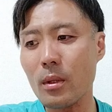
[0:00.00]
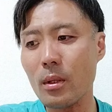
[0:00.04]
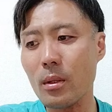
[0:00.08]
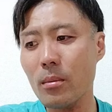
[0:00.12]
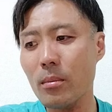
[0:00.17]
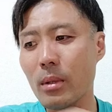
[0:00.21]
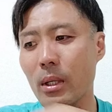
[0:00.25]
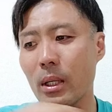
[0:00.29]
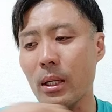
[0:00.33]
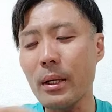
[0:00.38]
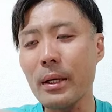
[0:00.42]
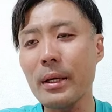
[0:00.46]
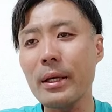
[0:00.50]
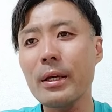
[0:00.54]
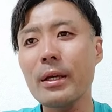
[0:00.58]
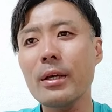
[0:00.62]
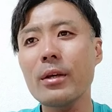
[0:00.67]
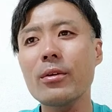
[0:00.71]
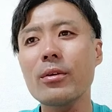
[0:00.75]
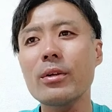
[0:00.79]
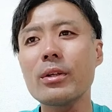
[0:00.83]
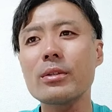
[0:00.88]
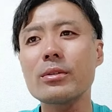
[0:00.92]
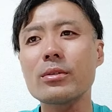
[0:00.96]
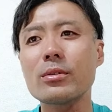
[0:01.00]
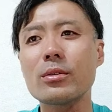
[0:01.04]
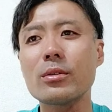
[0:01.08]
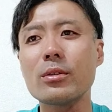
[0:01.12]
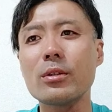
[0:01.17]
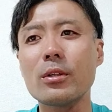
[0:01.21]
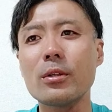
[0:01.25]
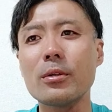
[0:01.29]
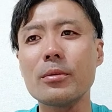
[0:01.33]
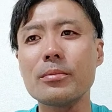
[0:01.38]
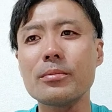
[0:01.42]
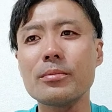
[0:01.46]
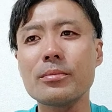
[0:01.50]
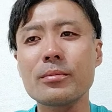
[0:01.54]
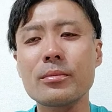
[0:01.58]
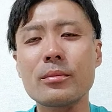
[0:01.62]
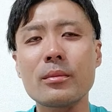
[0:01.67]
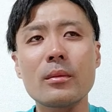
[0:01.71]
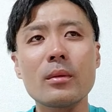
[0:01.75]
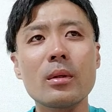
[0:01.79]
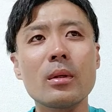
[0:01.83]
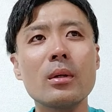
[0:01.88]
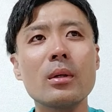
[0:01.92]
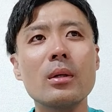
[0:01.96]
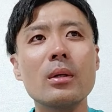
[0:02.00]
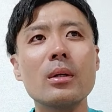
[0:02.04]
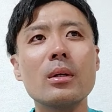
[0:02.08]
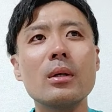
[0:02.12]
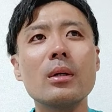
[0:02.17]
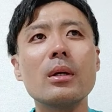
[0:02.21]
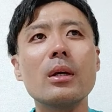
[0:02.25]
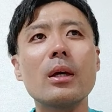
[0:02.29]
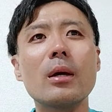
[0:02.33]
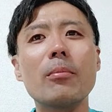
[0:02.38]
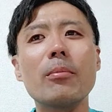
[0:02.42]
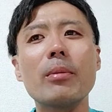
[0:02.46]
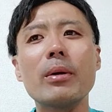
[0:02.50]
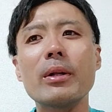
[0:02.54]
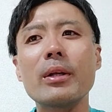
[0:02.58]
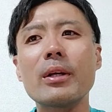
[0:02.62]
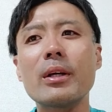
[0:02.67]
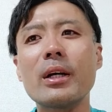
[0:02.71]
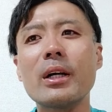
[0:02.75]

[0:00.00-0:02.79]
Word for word: まあええけどねそのやっぱり